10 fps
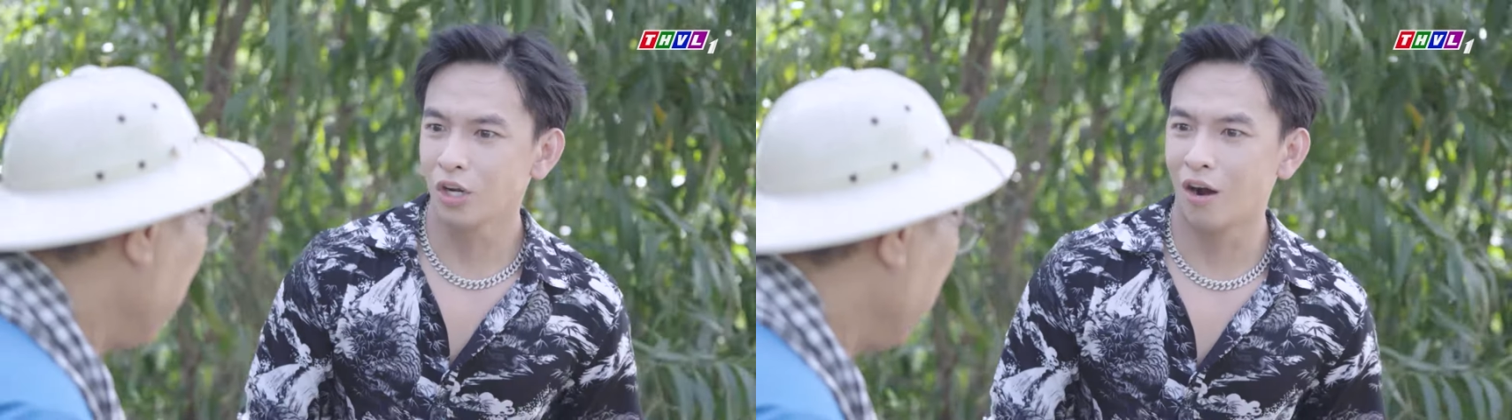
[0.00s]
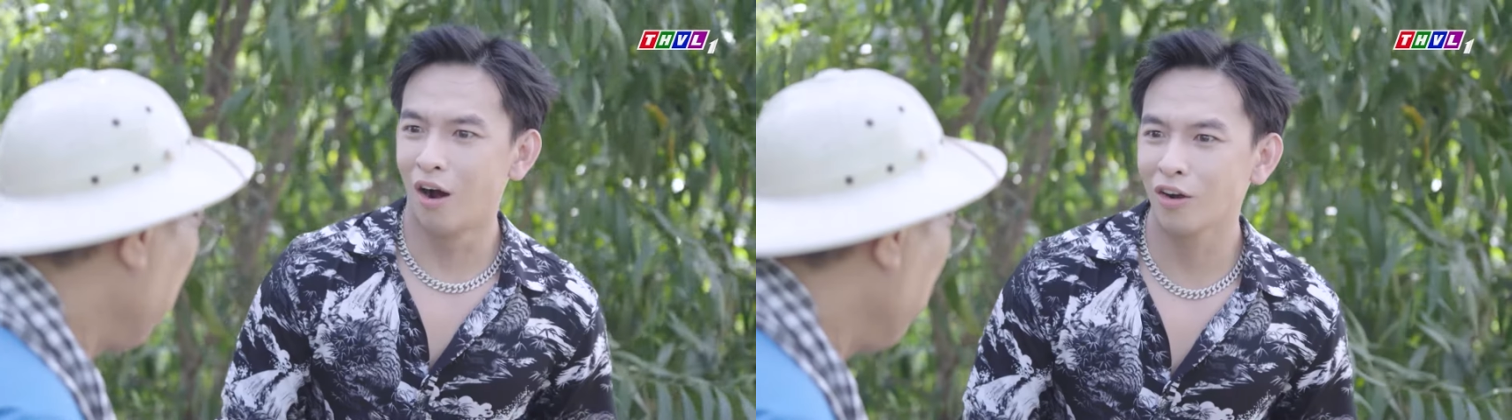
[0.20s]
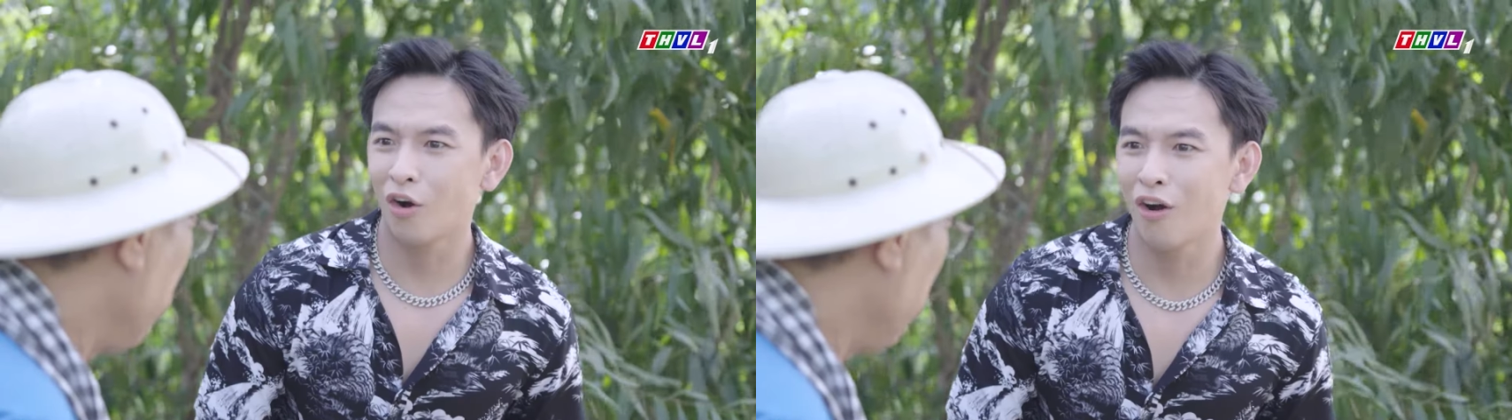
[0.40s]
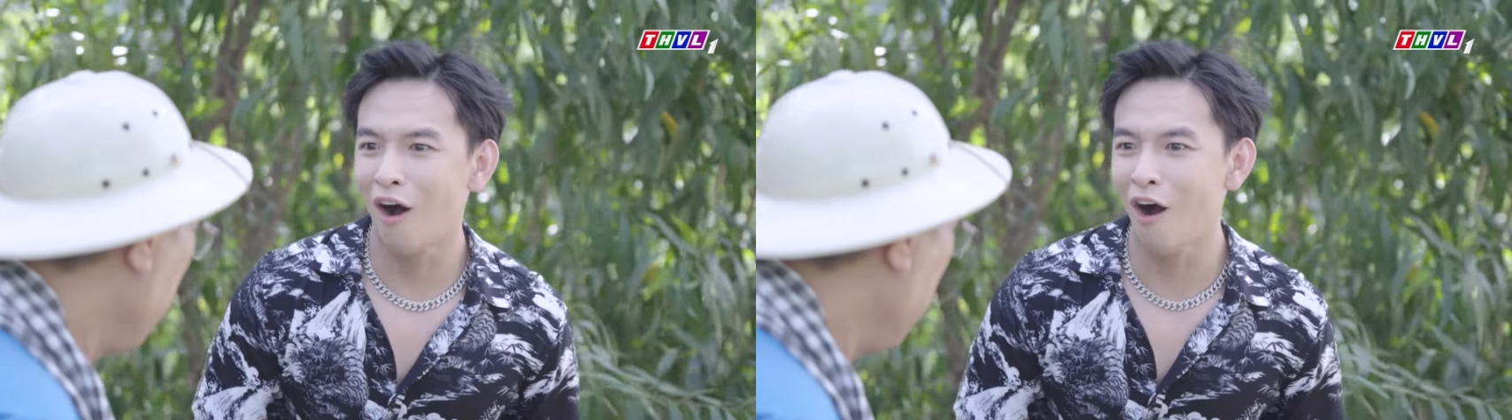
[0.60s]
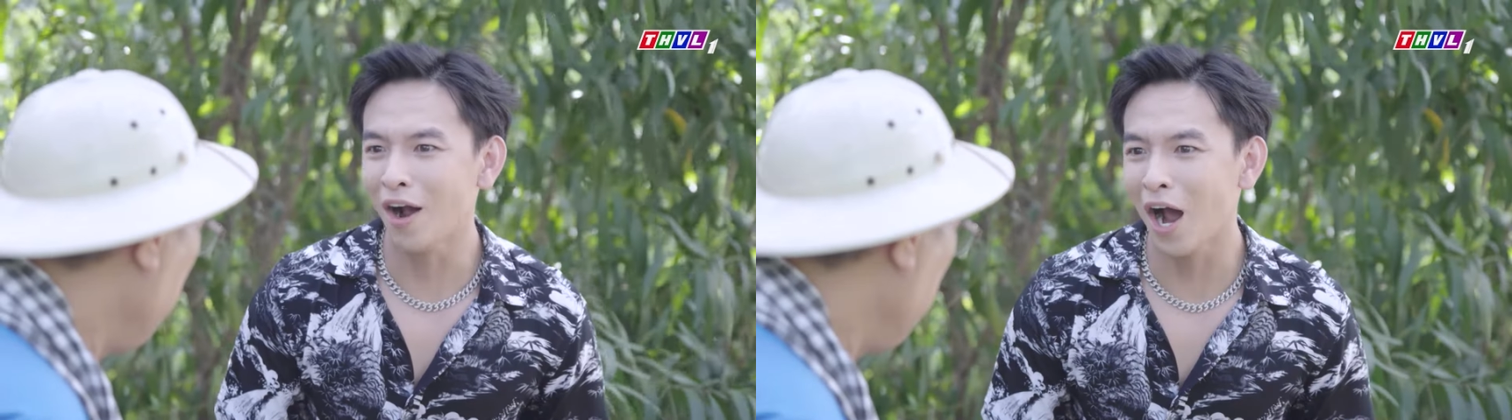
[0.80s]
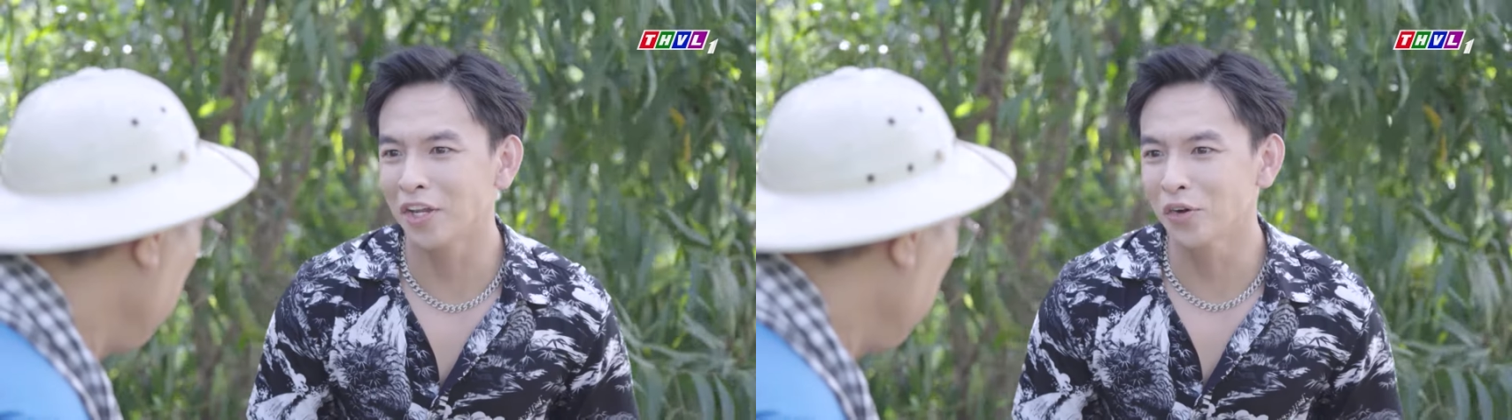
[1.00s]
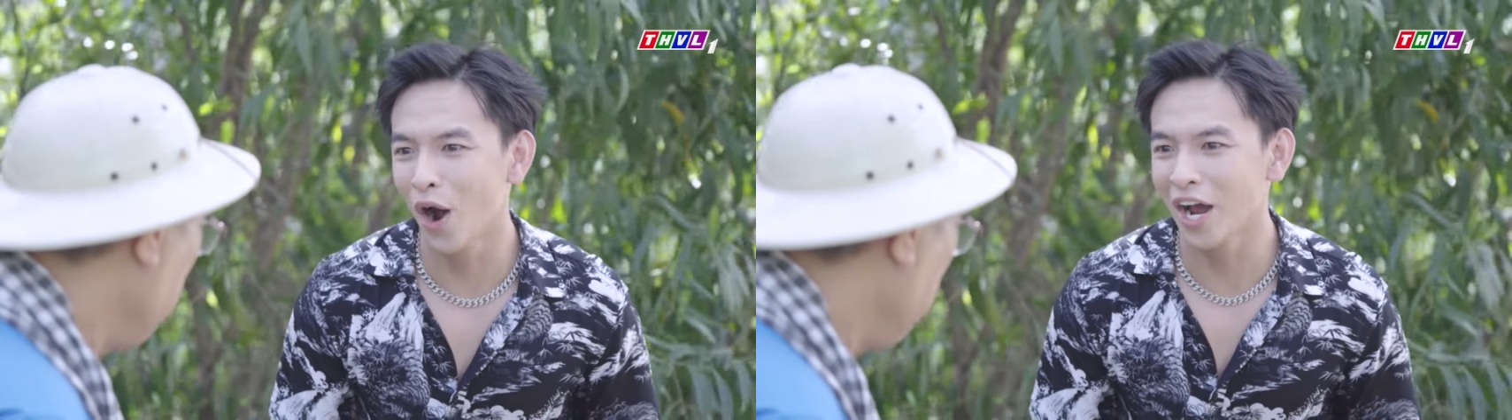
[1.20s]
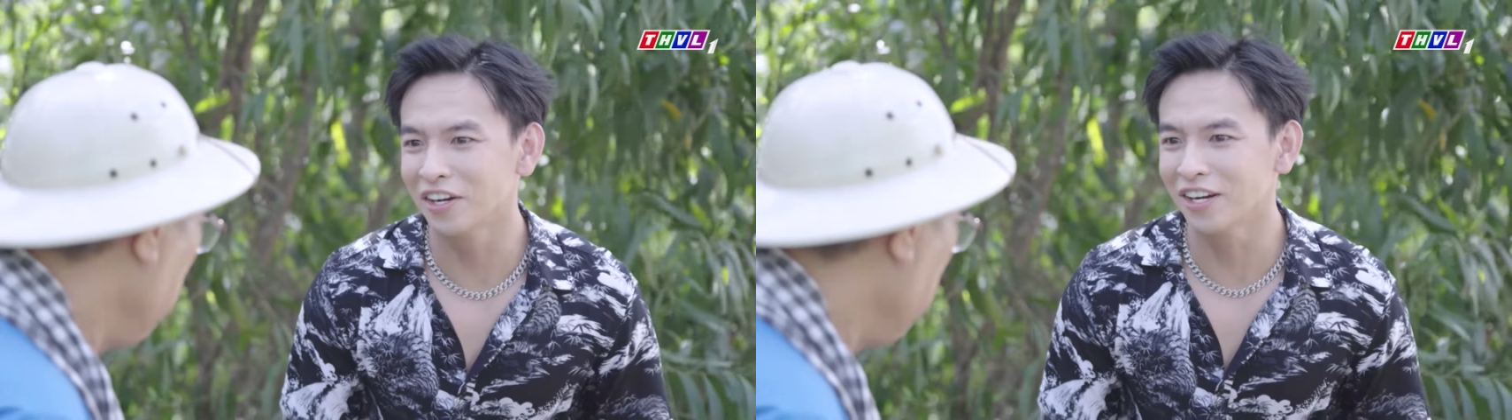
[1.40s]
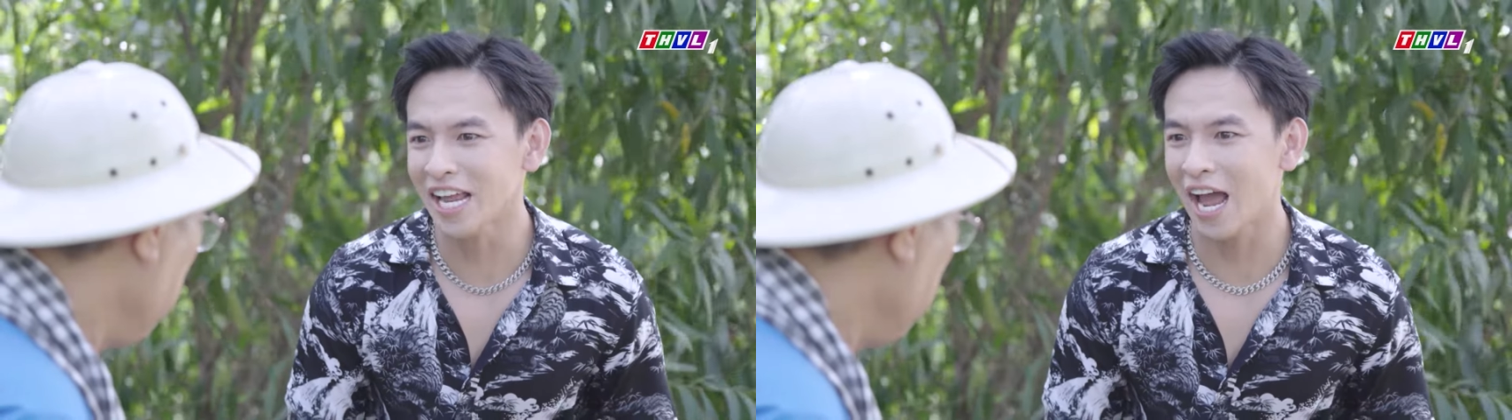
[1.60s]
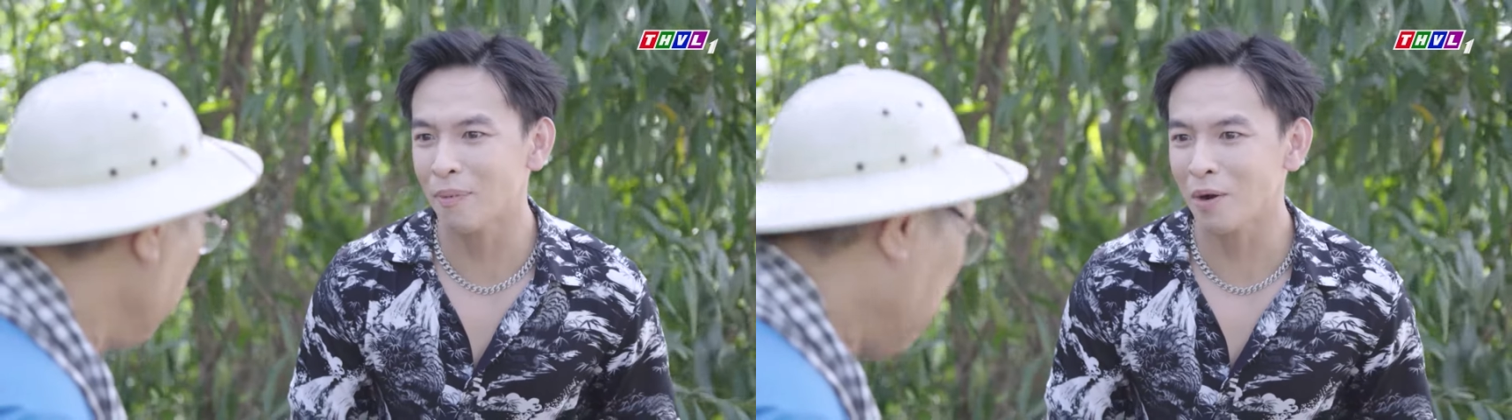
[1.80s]
trời ơi con hót ở dưới quê dữ
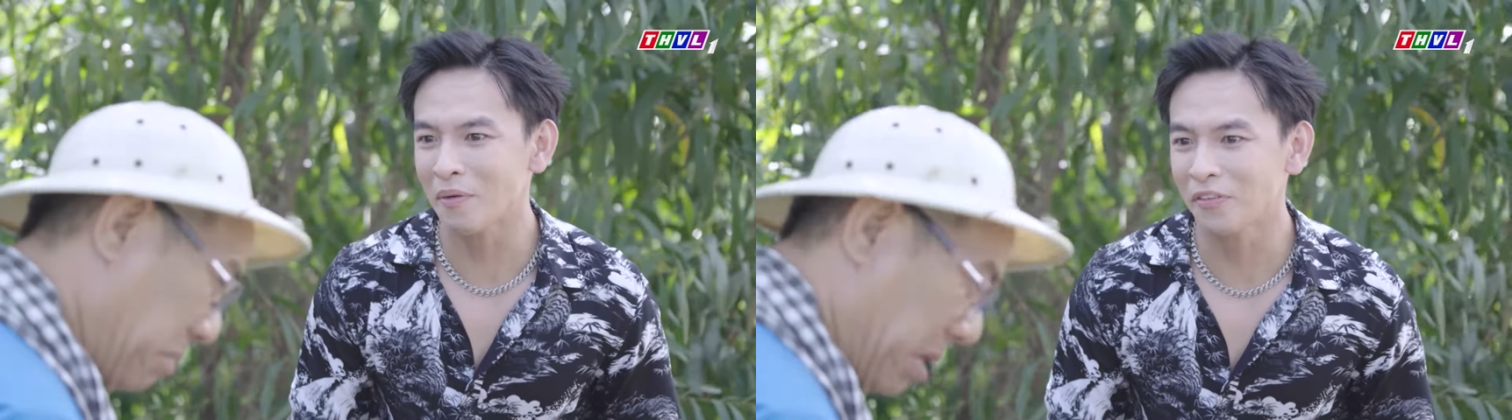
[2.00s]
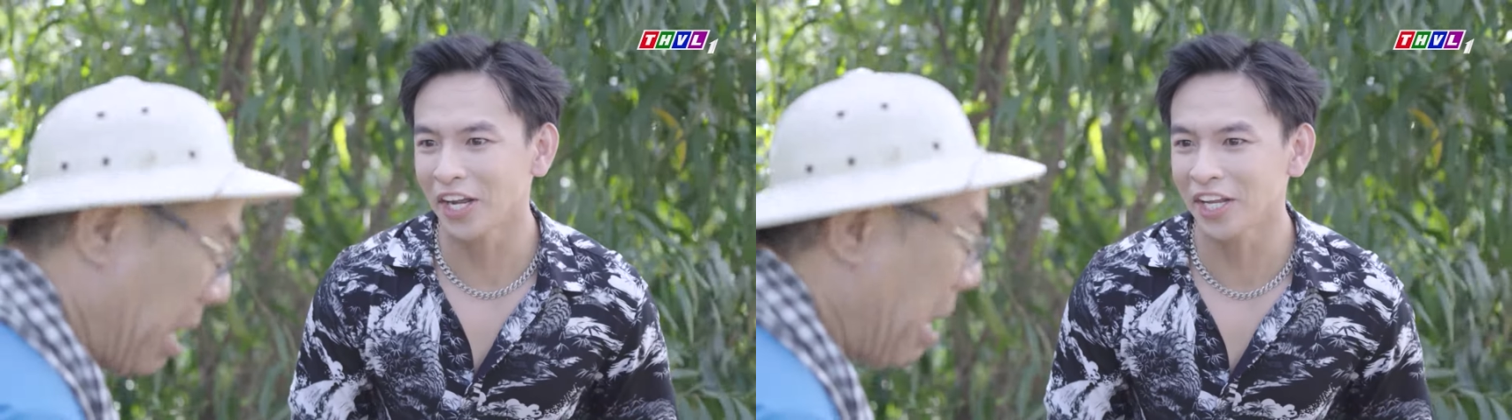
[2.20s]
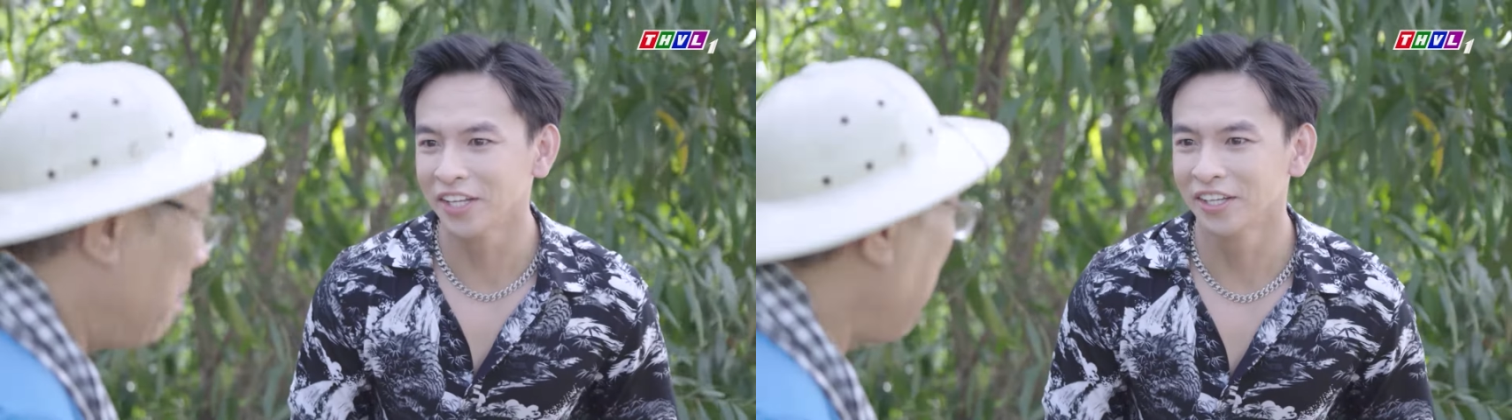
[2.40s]
vậy hả bác Ba Phi